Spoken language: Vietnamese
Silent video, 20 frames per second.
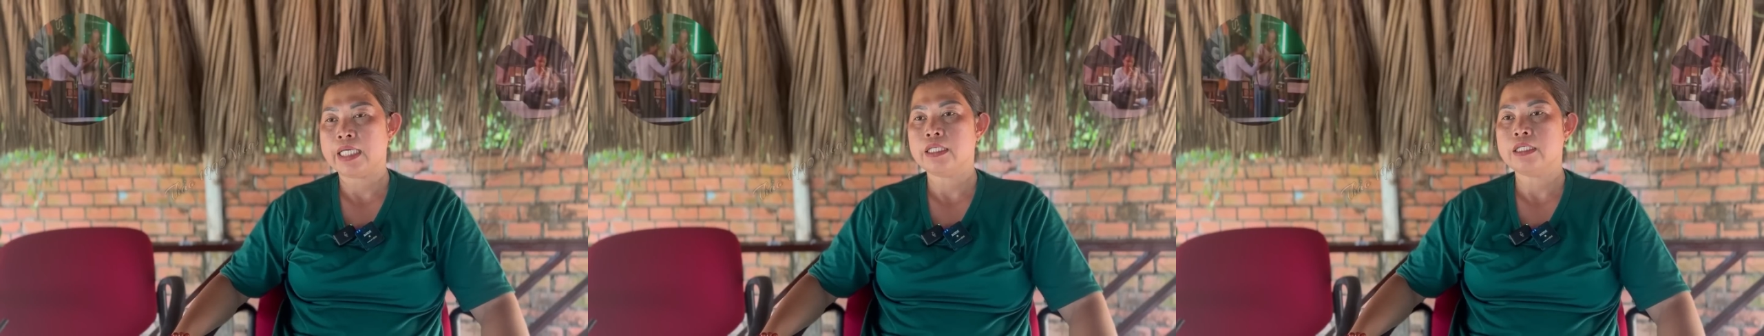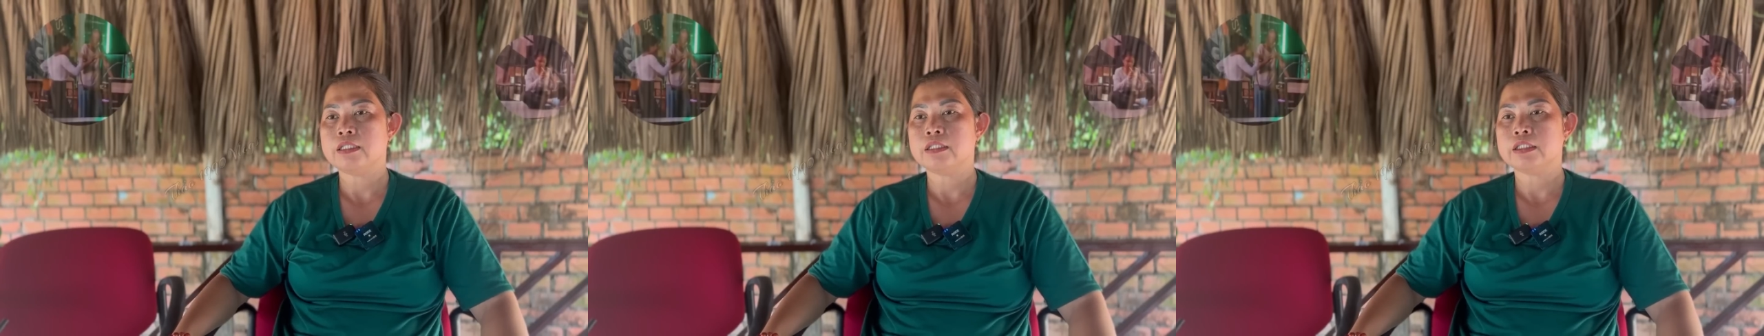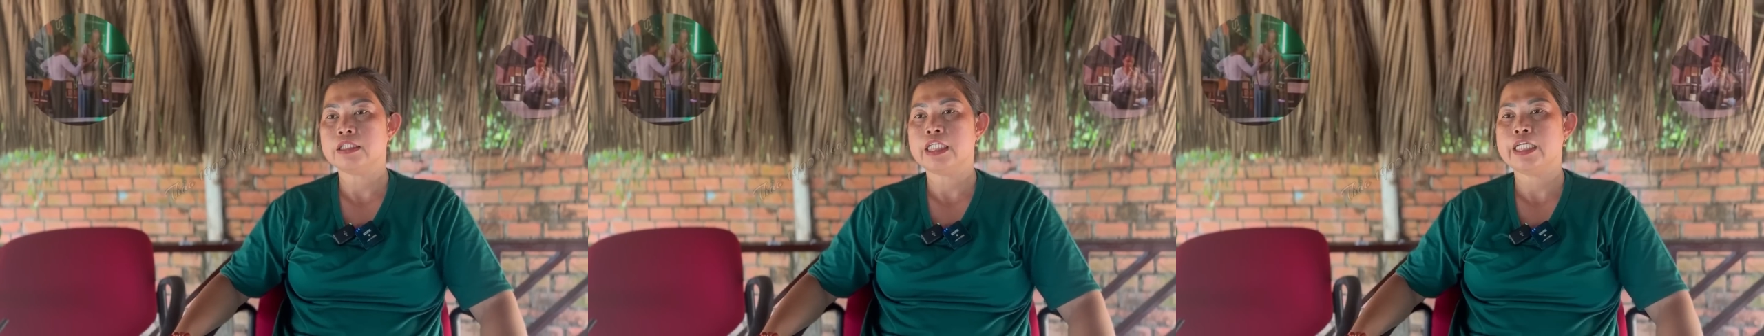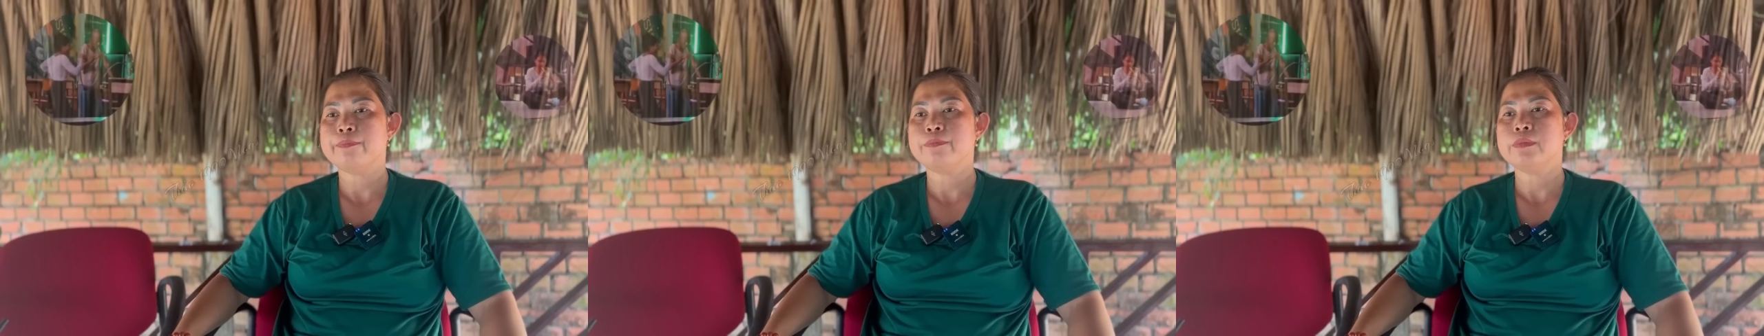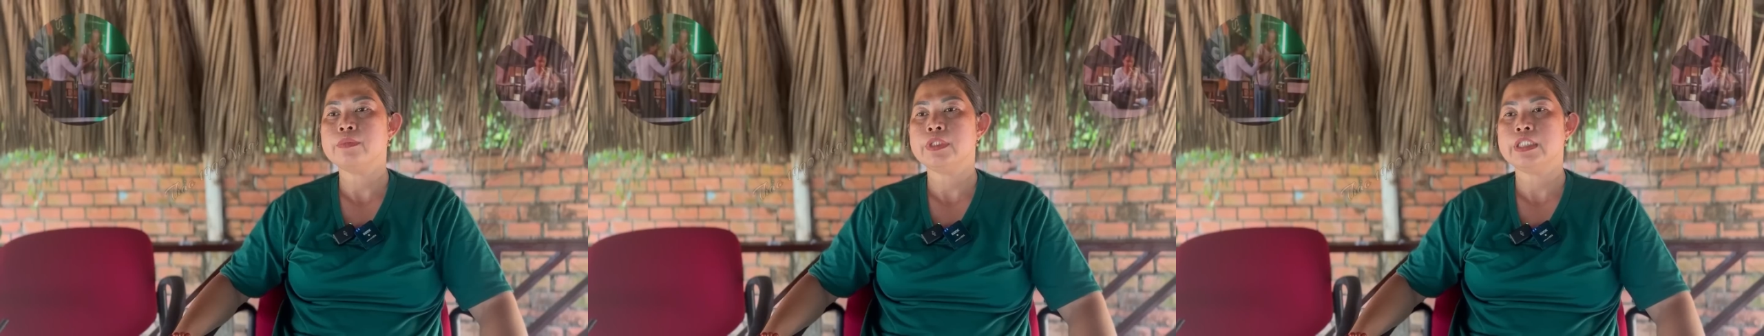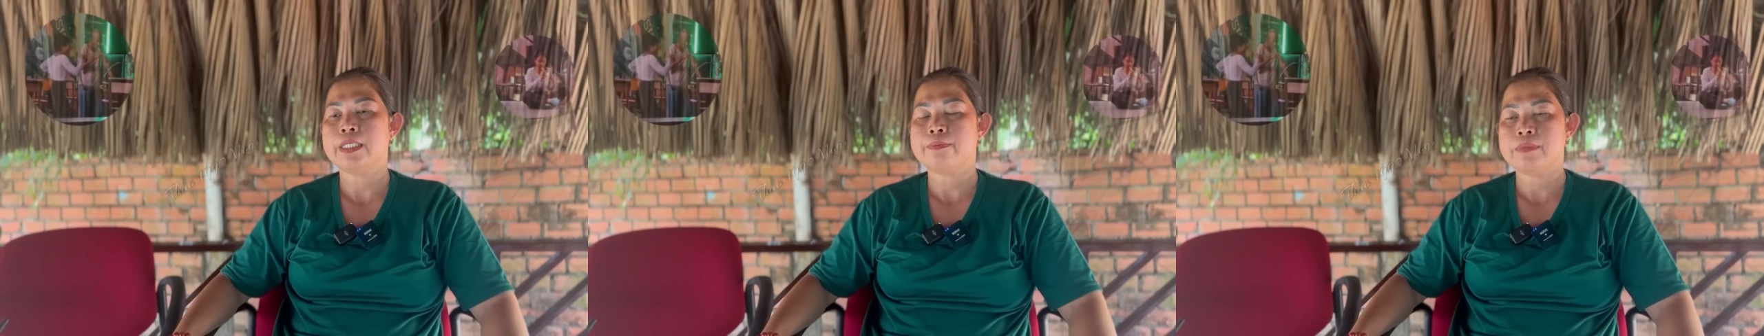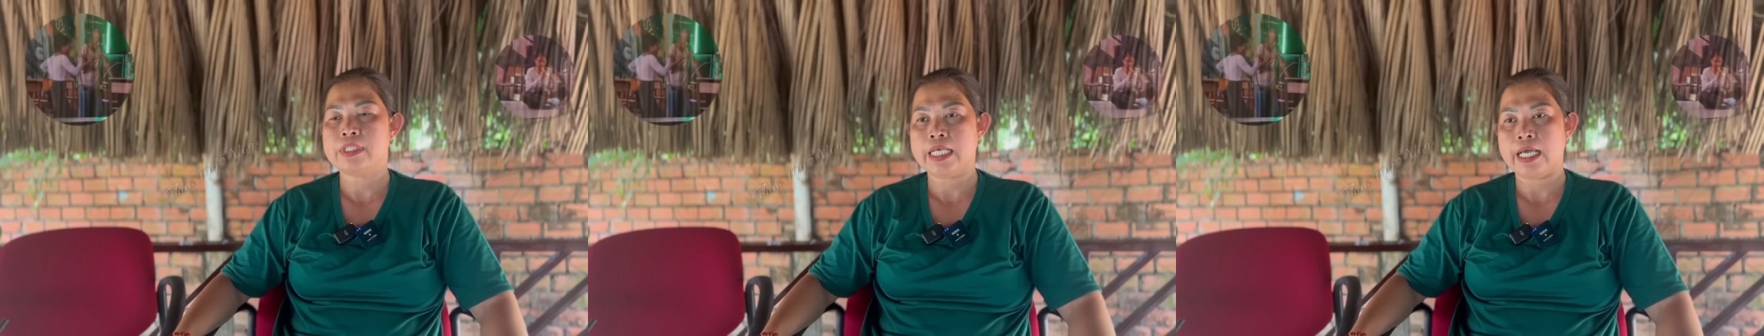dương chiếm
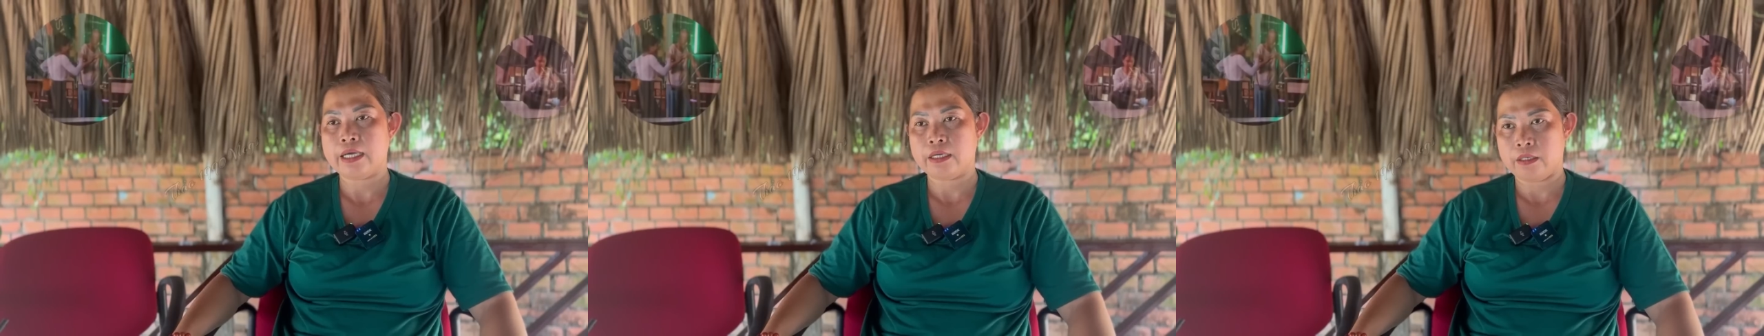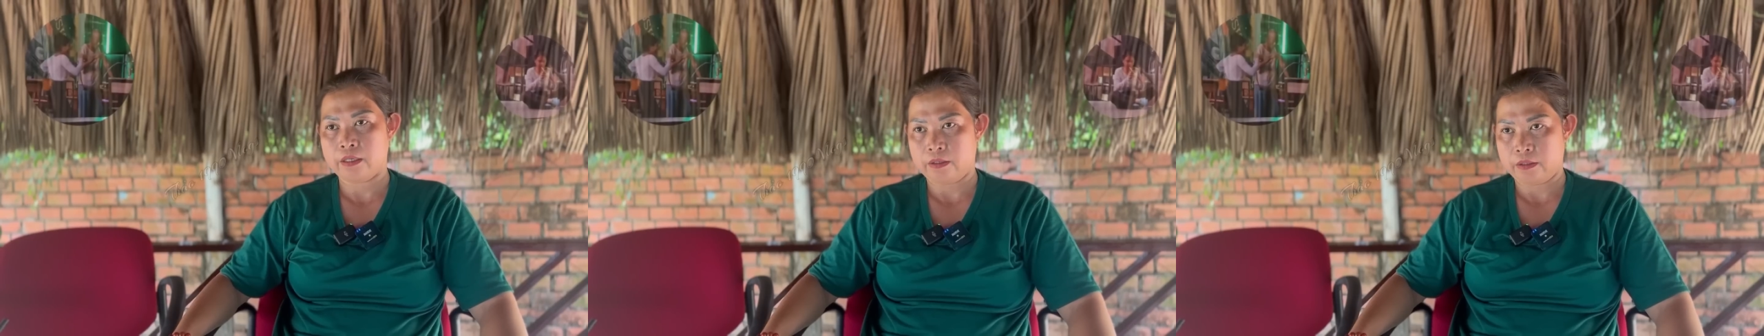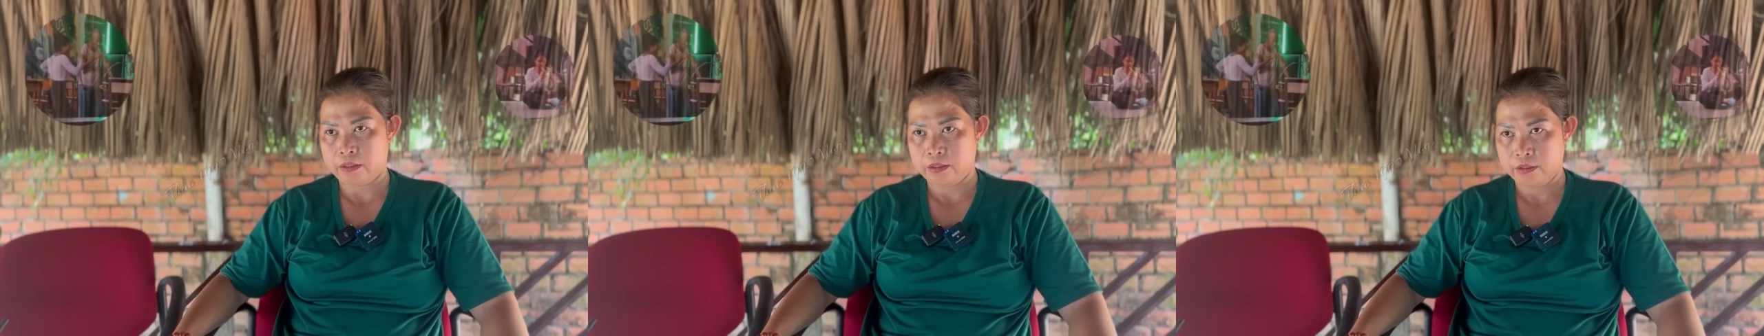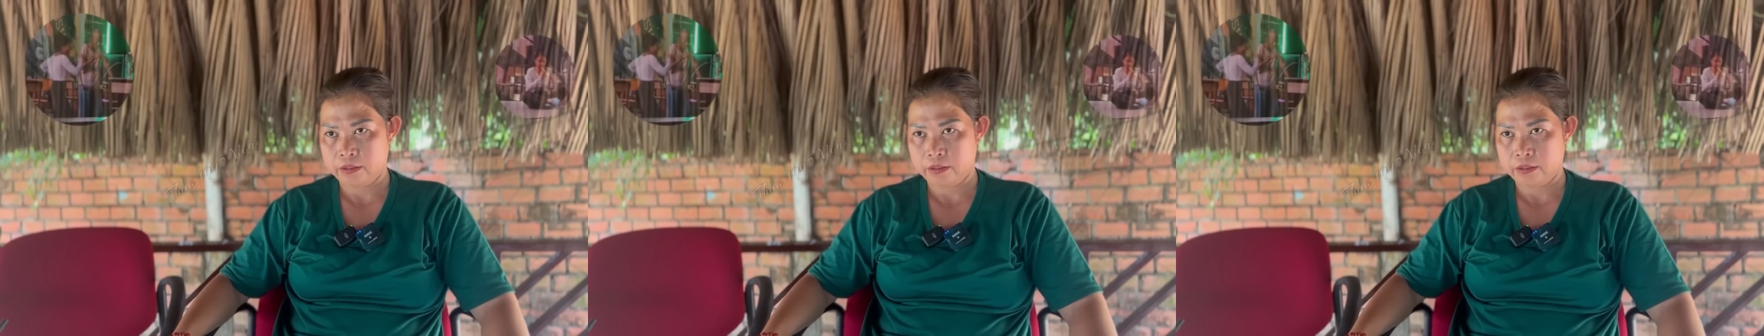chiếm sát rồi